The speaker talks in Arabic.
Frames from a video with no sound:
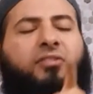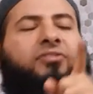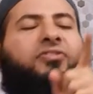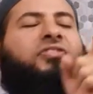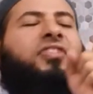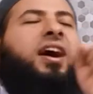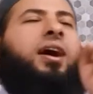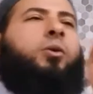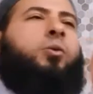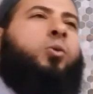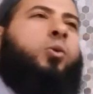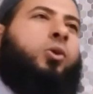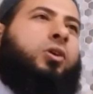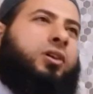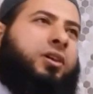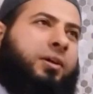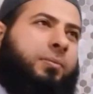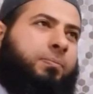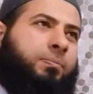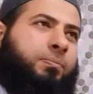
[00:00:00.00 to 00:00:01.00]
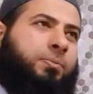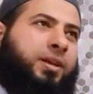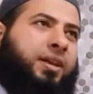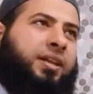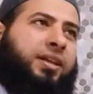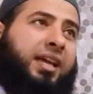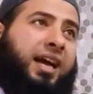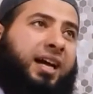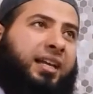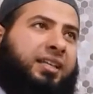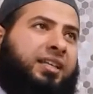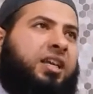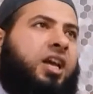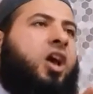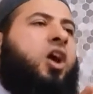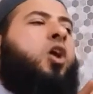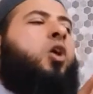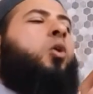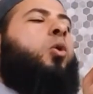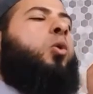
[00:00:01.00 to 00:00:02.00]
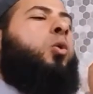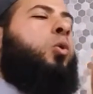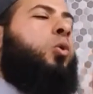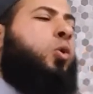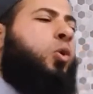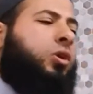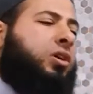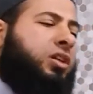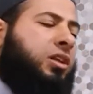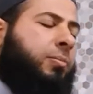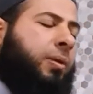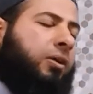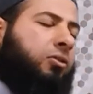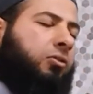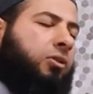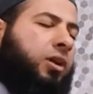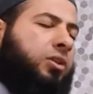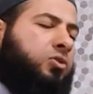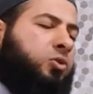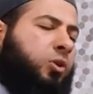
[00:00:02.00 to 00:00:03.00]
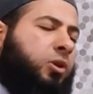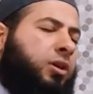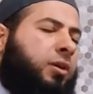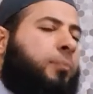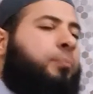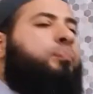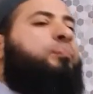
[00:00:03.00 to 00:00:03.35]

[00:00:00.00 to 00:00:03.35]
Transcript: فعوقب يعني عوقب الرجل